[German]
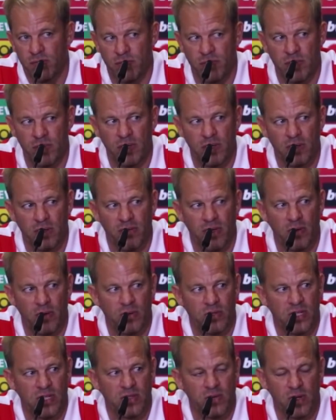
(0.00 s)
Wir werden
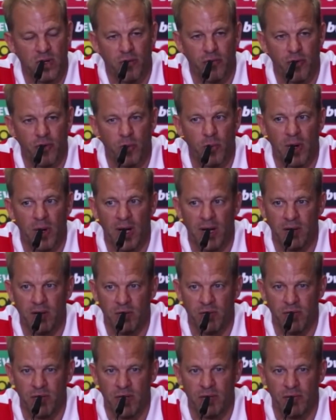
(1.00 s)
uns jetzt wieder vorbereiten
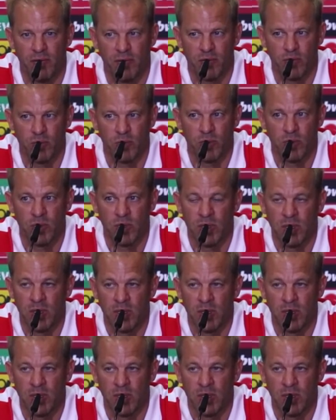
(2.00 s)
und werden versuchen,